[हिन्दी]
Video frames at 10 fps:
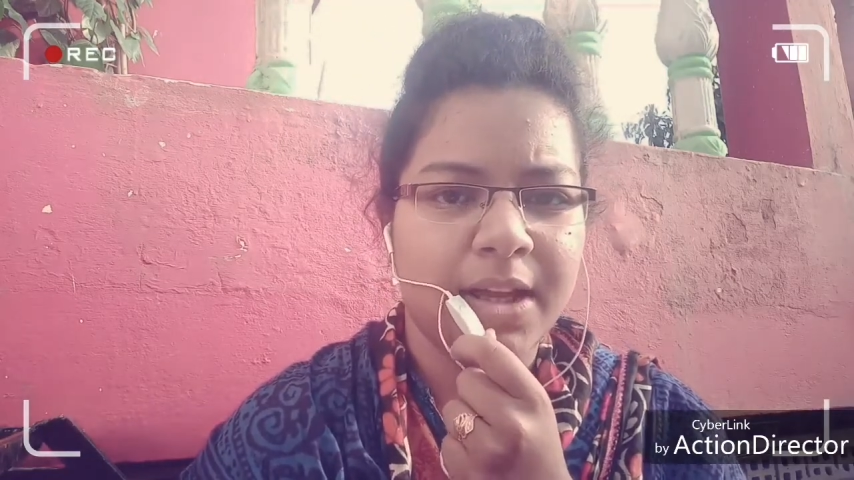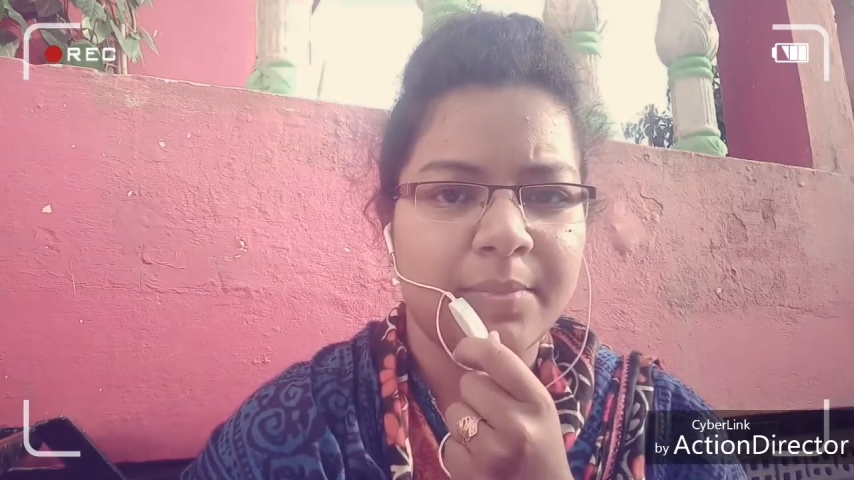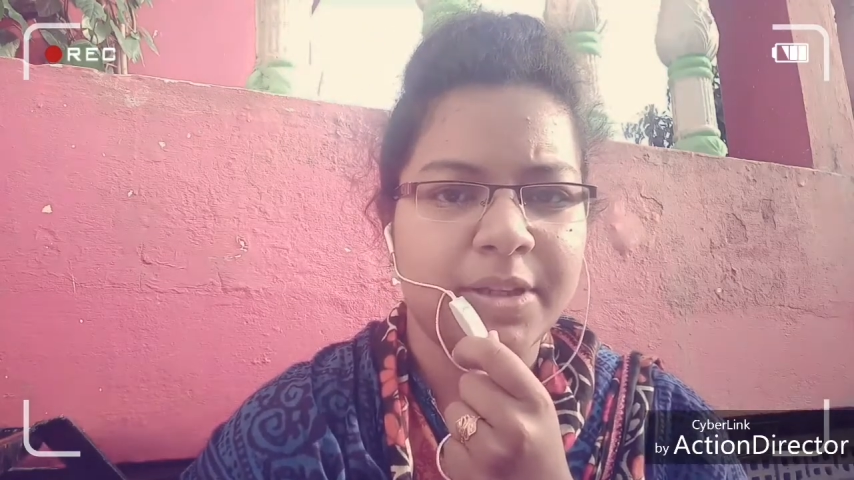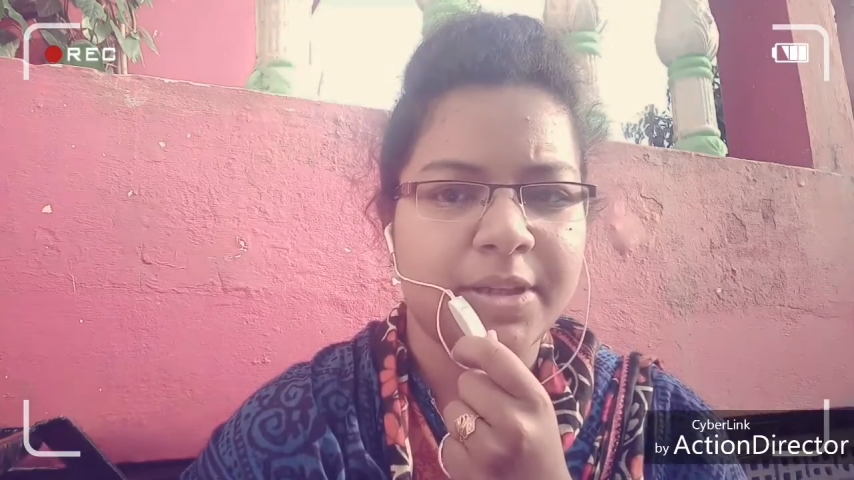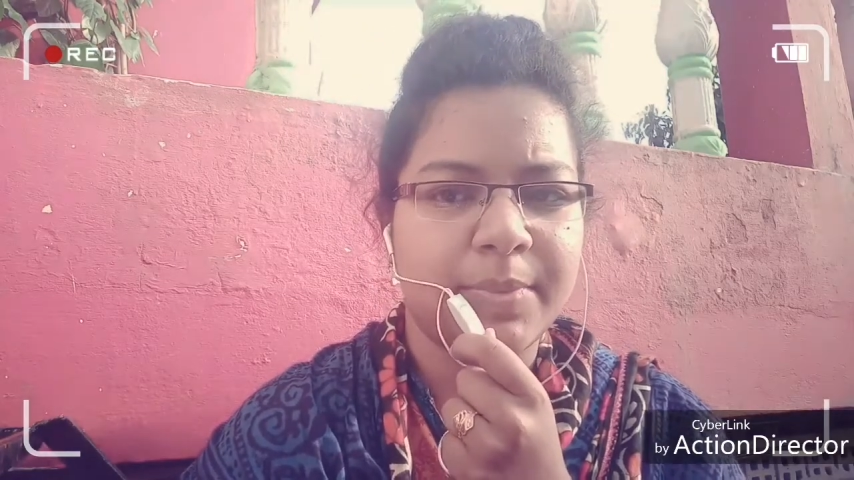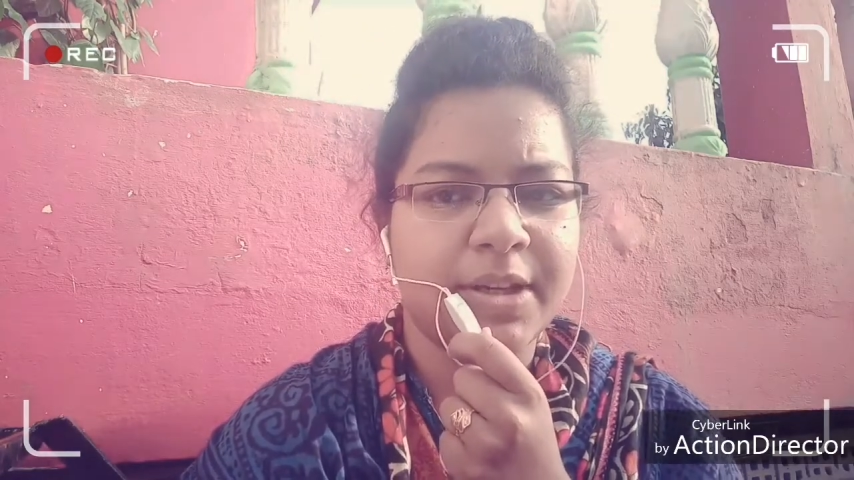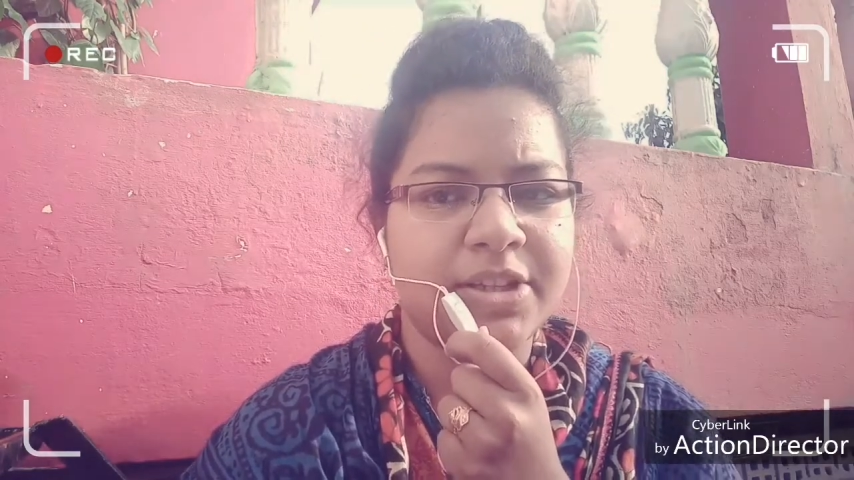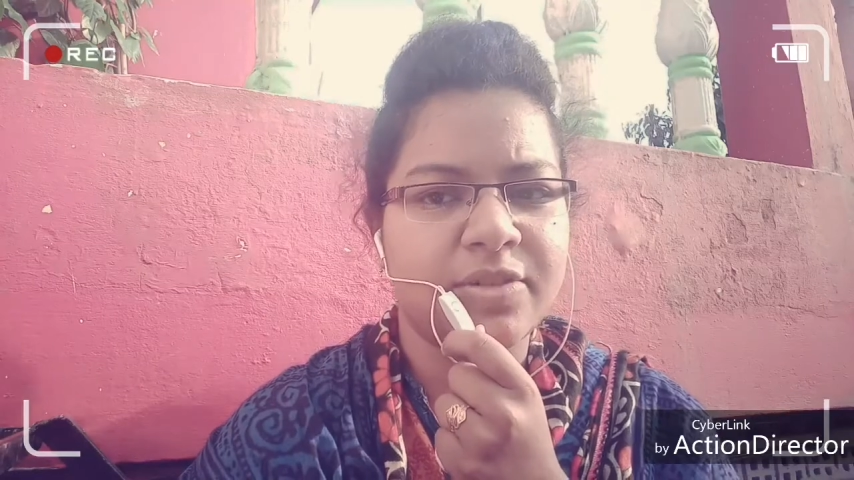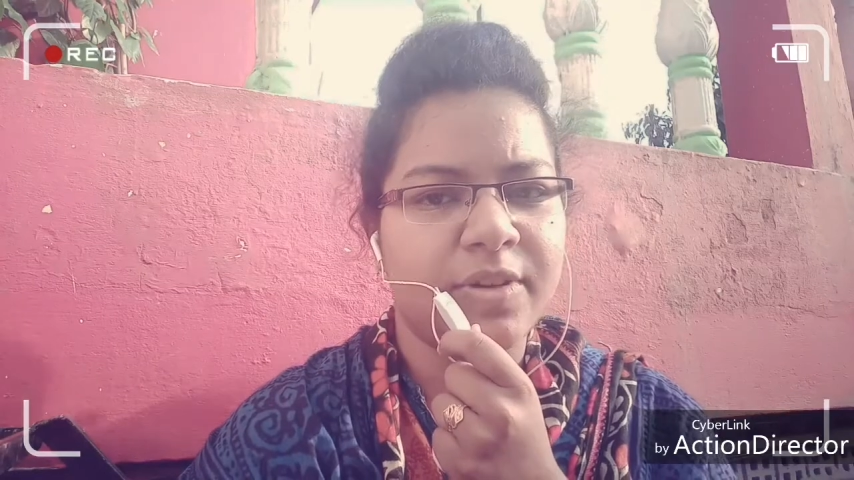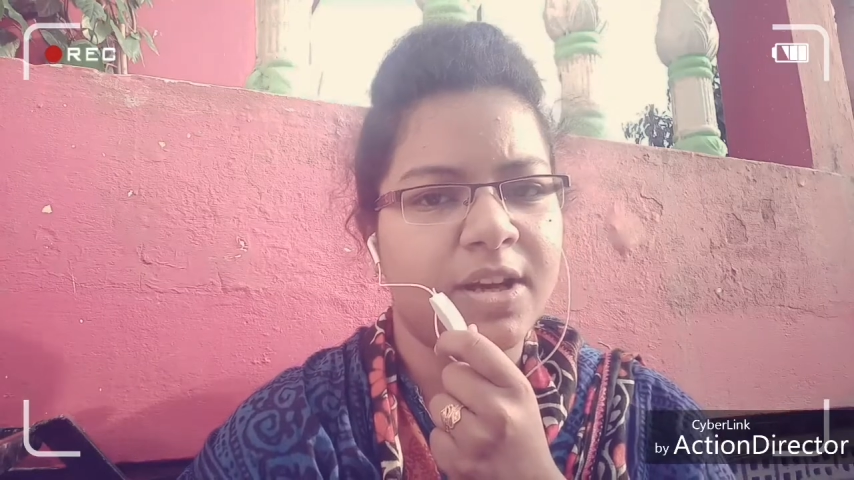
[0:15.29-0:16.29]
प्रधानमंत्री
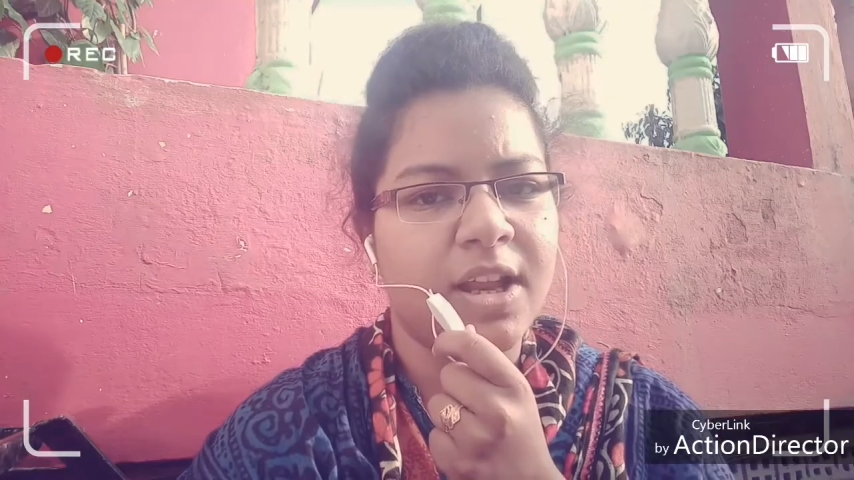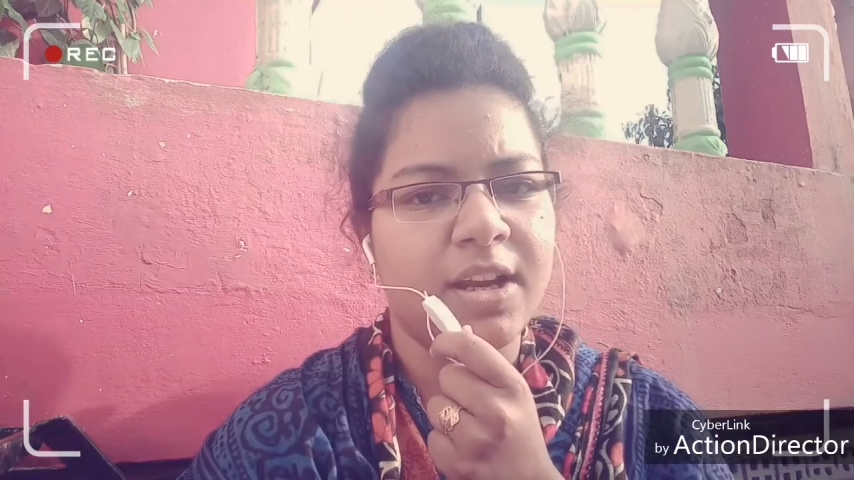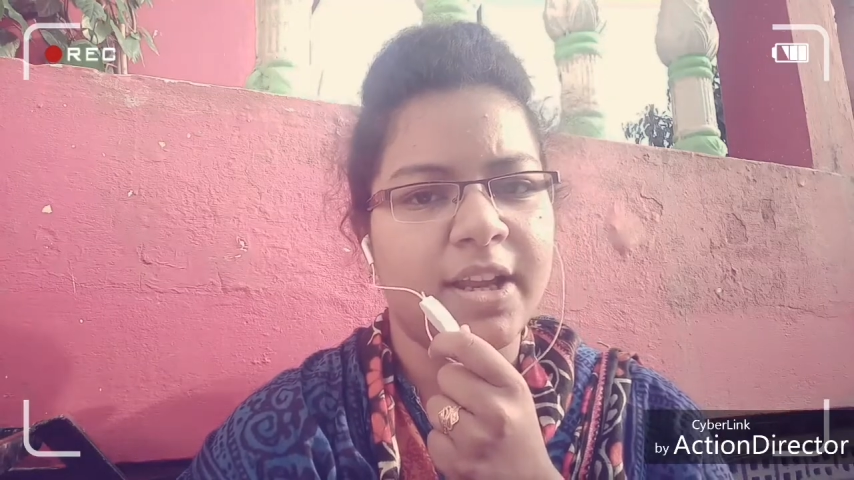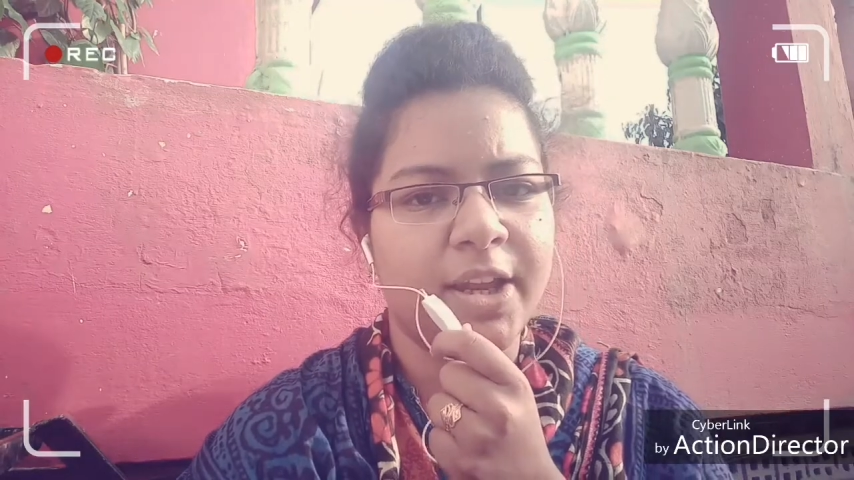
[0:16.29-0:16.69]
पंडित जवाहरलाल